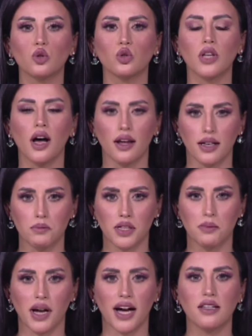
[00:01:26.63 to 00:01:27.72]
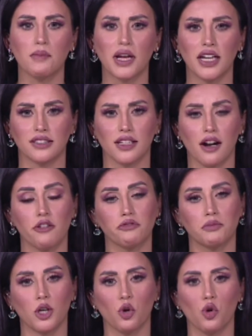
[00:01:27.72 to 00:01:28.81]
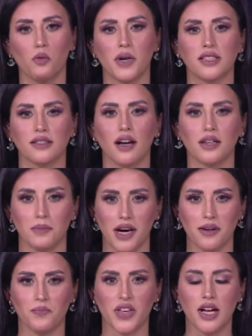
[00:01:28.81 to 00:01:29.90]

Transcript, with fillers: تطالب بعدم الاعتراف بحكومة طالبان